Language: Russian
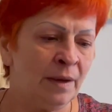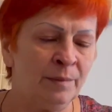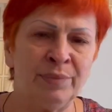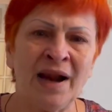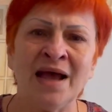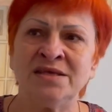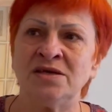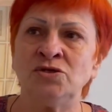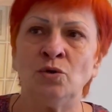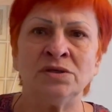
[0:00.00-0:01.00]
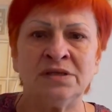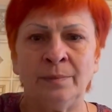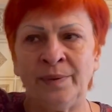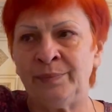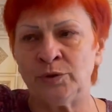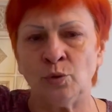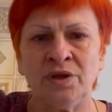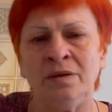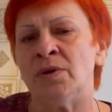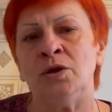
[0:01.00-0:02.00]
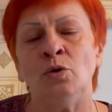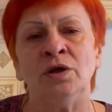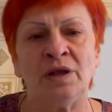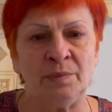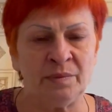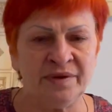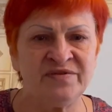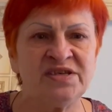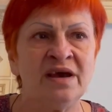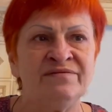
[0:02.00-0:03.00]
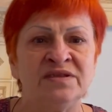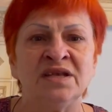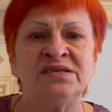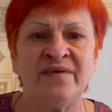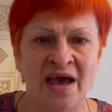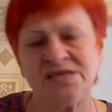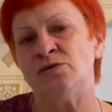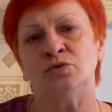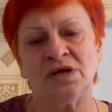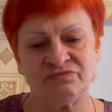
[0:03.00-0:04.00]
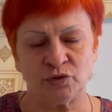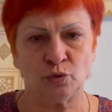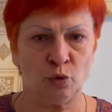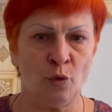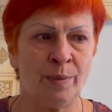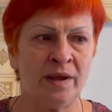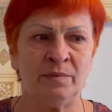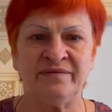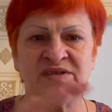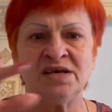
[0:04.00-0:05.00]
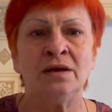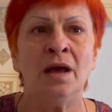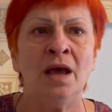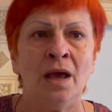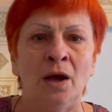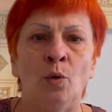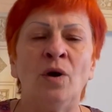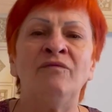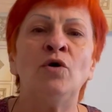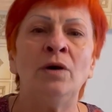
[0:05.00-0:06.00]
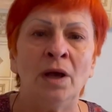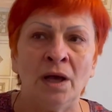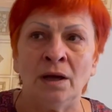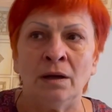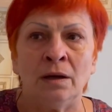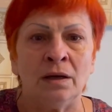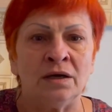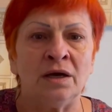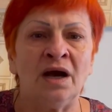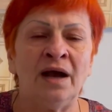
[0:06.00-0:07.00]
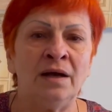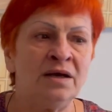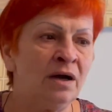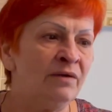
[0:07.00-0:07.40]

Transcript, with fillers: братья, сестры по, по другим районам, и мы все на связи. У нас вот группа, и мы все, у кого э,